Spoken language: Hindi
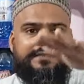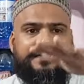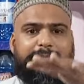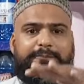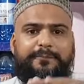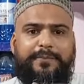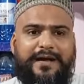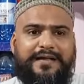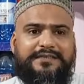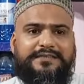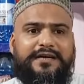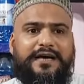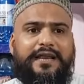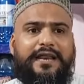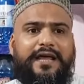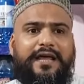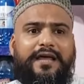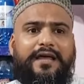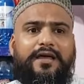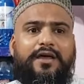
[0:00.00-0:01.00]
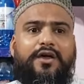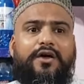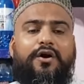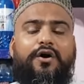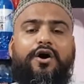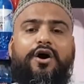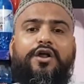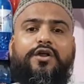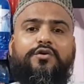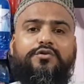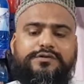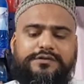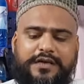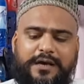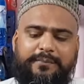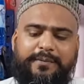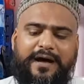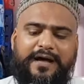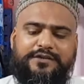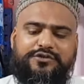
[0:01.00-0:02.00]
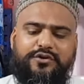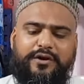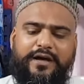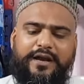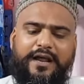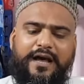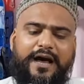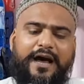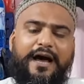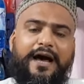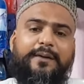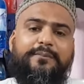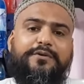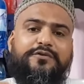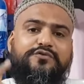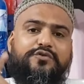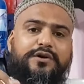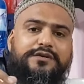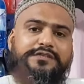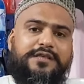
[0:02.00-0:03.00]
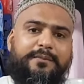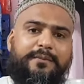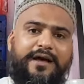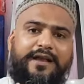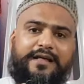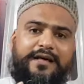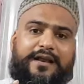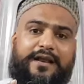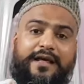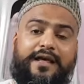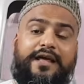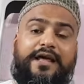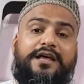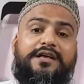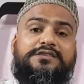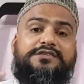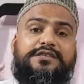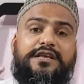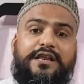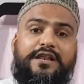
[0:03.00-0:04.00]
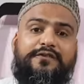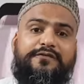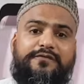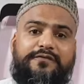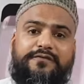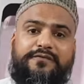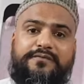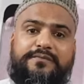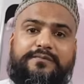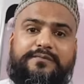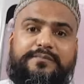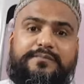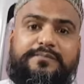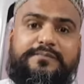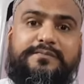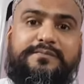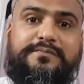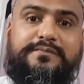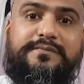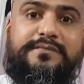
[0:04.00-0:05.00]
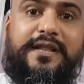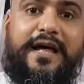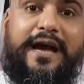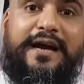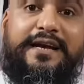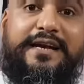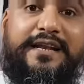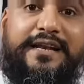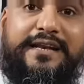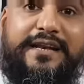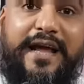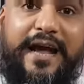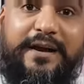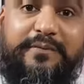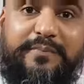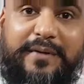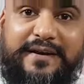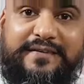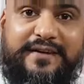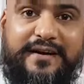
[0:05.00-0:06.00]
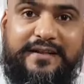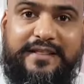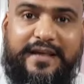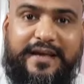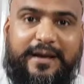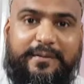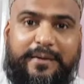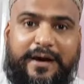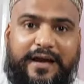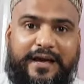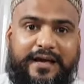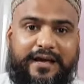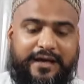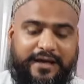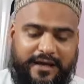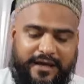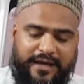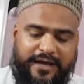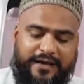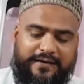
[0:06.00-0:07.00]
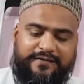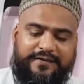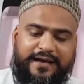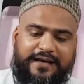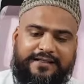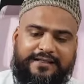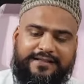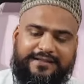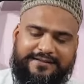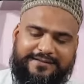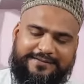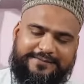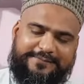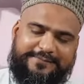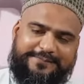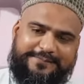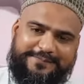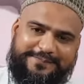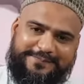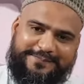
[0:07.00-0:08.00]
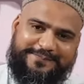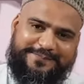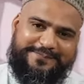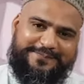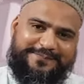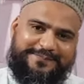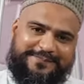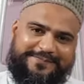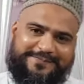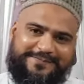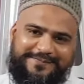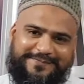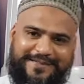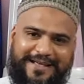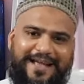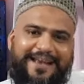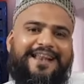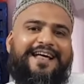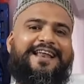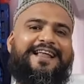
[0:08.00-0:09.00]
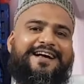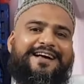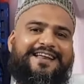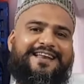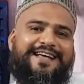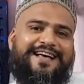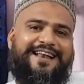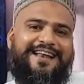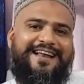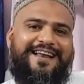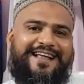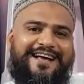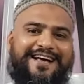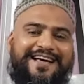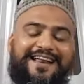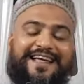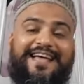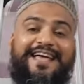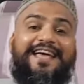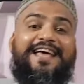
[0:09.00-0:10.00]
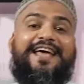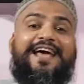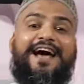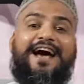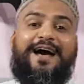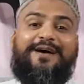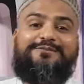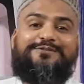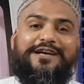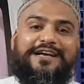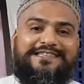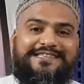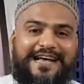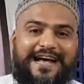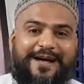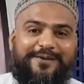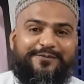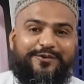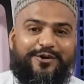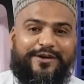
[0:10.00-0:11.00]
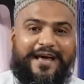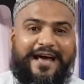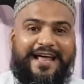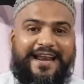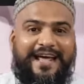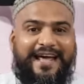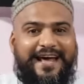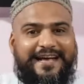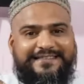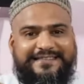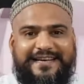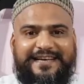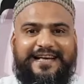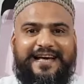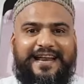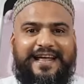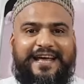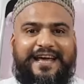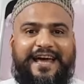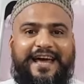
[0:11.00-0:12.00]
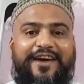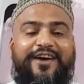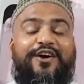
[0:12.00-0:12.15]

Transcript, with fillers: सा पंच करें और उसके बाद जो है ना आप इसको इस्तेमाल करें तो ये आप देंगे ना 99 परसेंट देंगे भाई पता लगा आप बातें कर रहे हैं सिर्फ वीडियो में यार अल्लाह ना करे अल्लाह ना करे अल्लाह ना हम करे। जैसा आपको कह रहे हैं ऐसे ही करेंगे